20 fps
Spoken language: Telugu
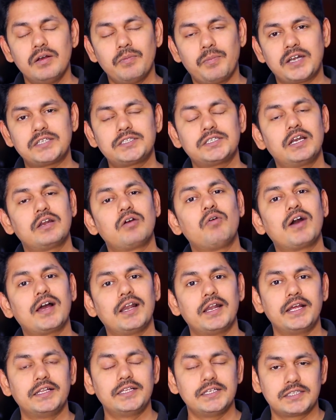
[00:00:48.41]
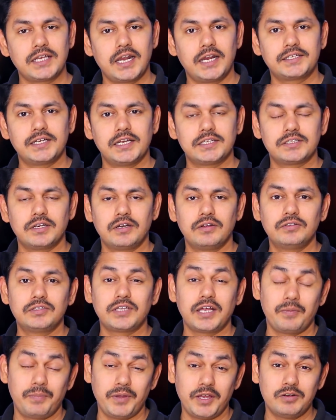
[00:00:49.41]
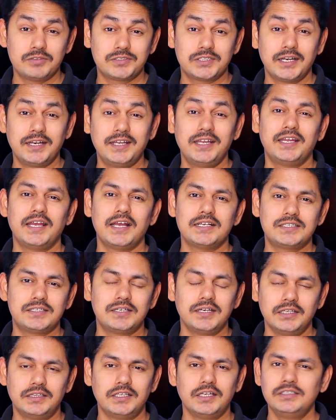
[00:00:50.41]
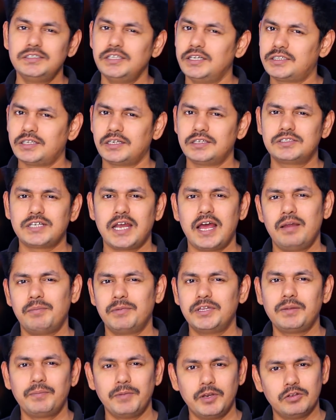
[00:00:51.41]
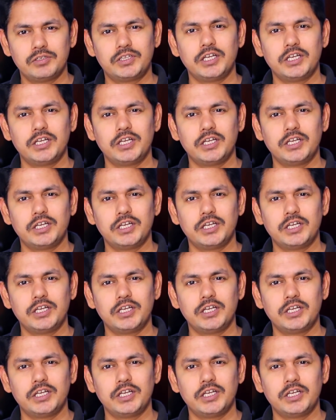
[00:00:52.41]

పర్సనల్గా ఒకరిని అయితే సెలెక్ట్ చేస్తాను తన పేరు వచ్చేసరికి ఎస్ నితిన్ ఇతను చాలామందికి మీలో